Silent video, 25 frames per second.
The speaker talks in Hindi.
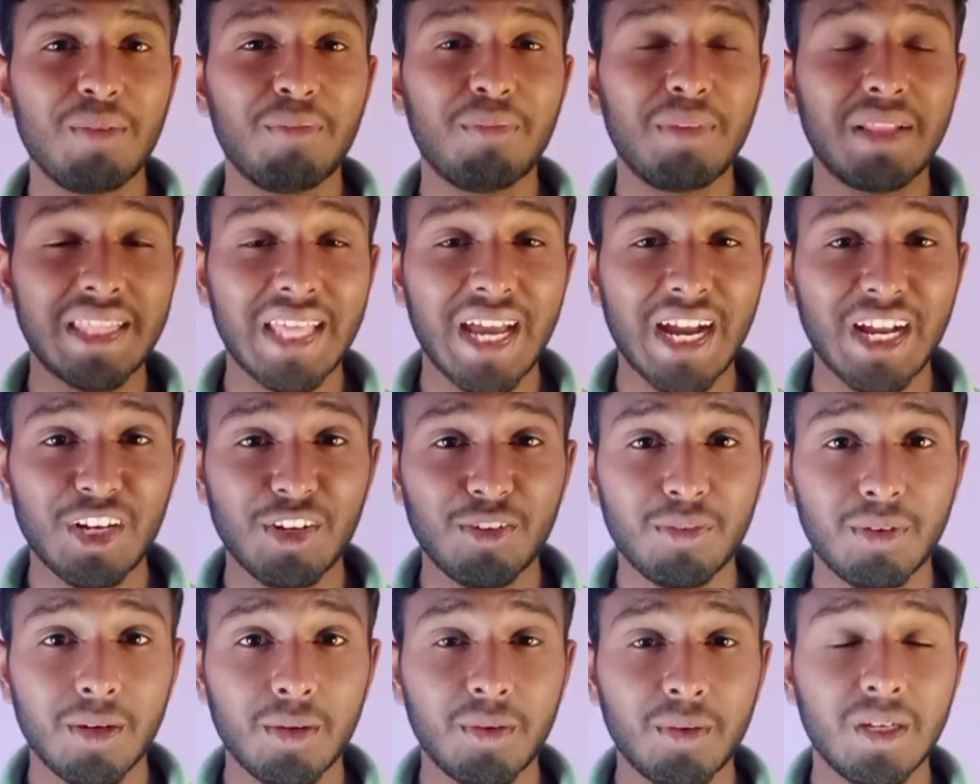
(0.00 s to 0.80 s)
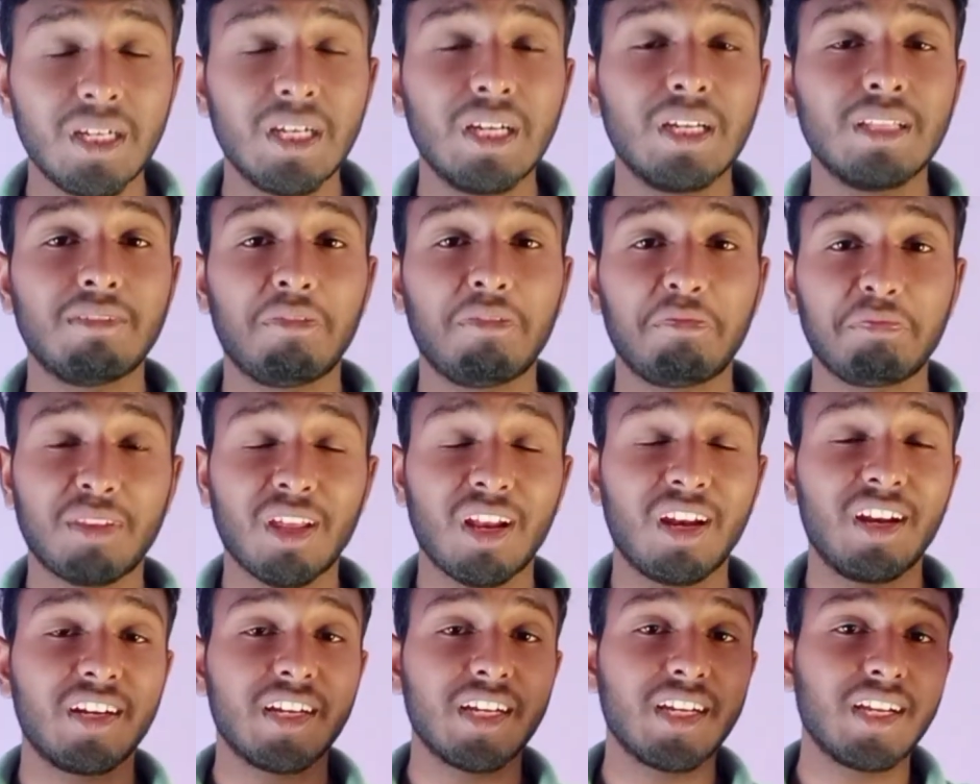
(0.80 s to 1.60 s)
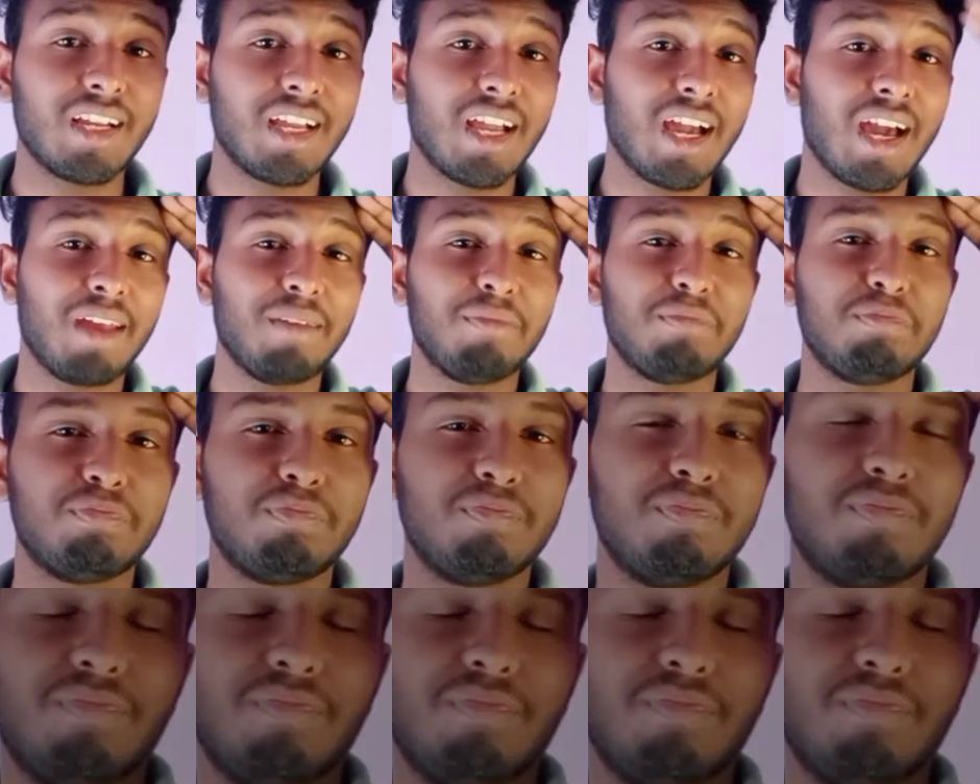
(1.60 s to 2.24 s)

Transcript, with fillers: मिलते हैं अगले वीडियो में चलो टेक केयर